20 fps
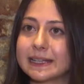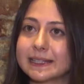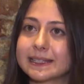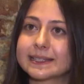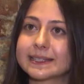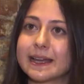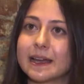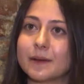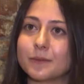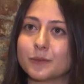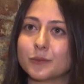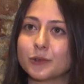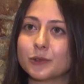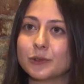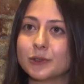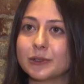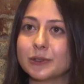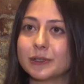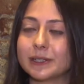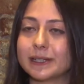İstanbul
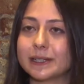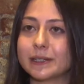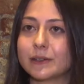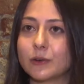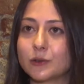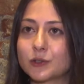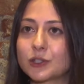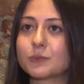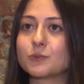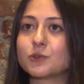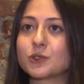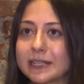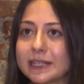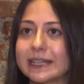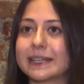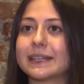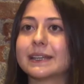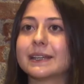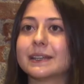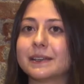e, Oda
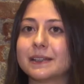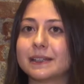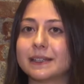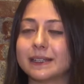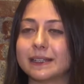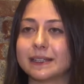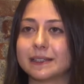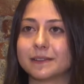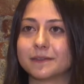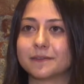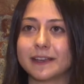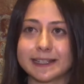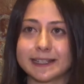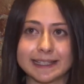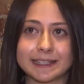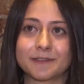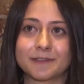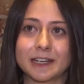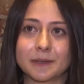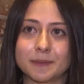Müziği e,
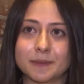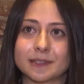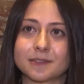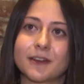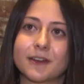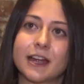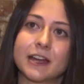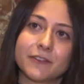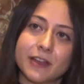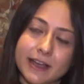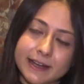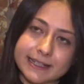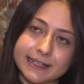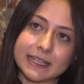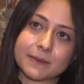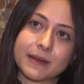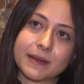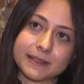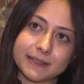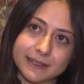festivalimiz var ve aynı
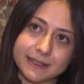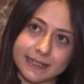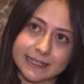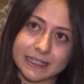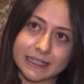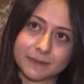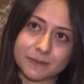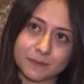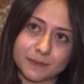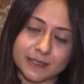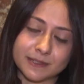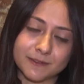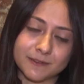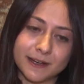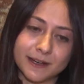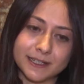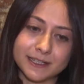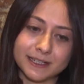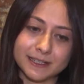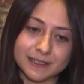zamanda akademimiz
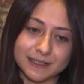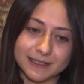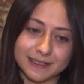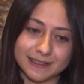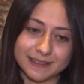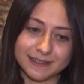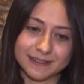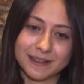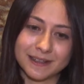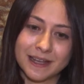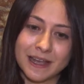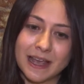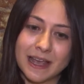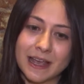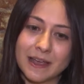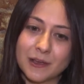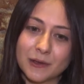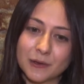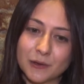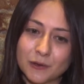var. E,
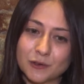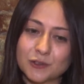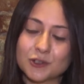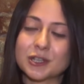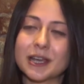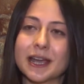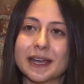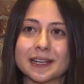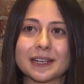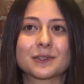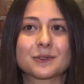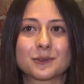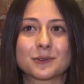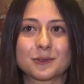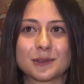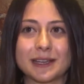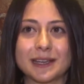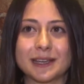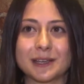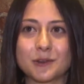Üç tane
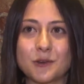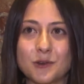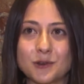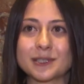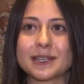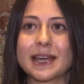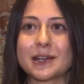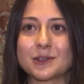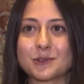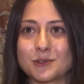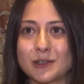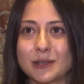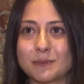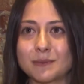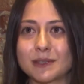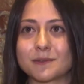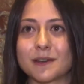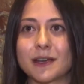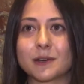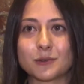e, konser
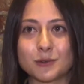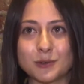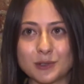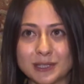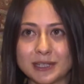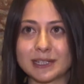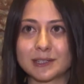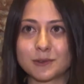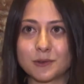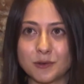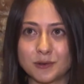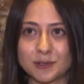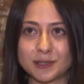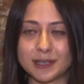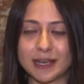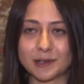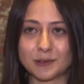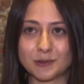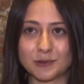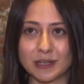turnemiz var, uluslararası
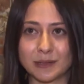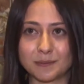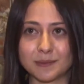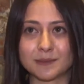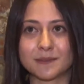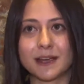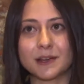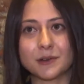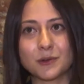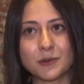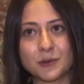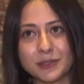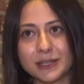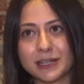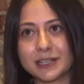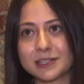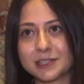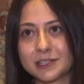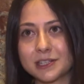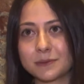konser turnemiz var. Onlar
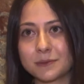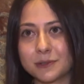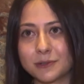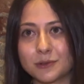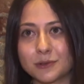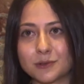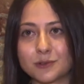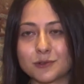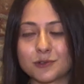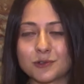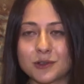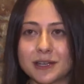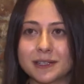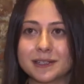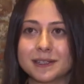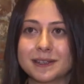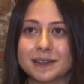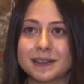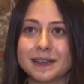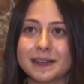için çabalıyoruz şu an.
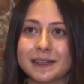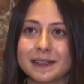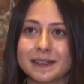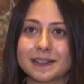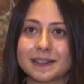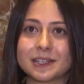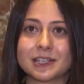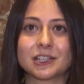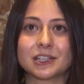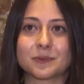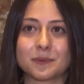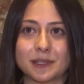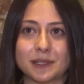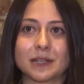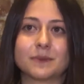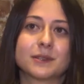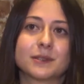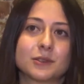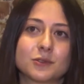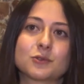E,
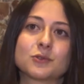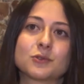çalışmalarımızı